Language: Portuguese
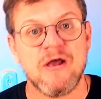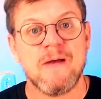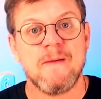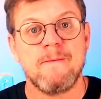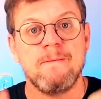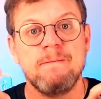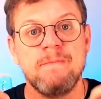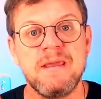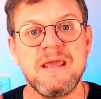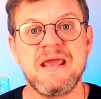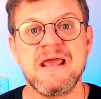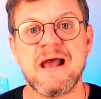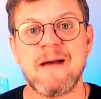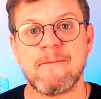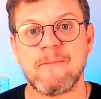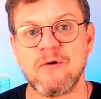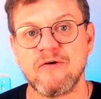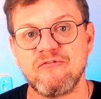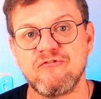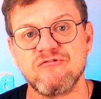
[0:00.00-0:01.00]
me
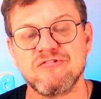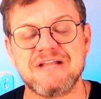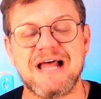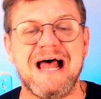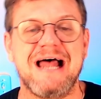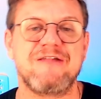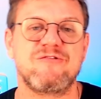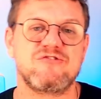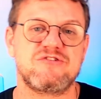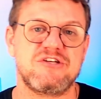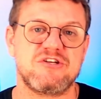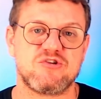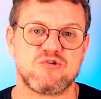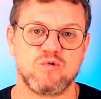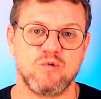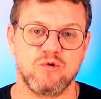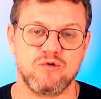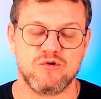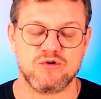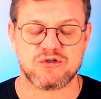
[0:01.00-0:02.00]
aprofundar nos
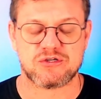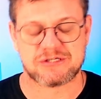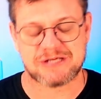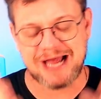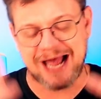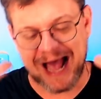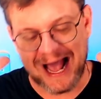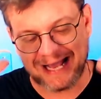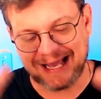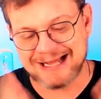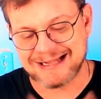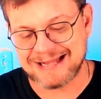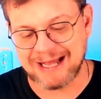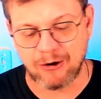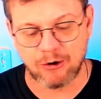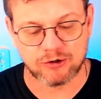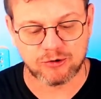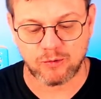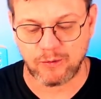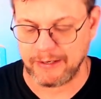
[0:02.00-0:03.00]
estudos. Aqui está
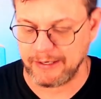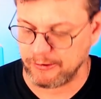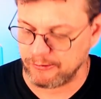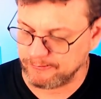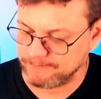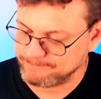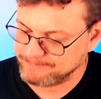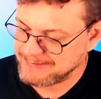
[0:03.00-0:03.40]
outro erro.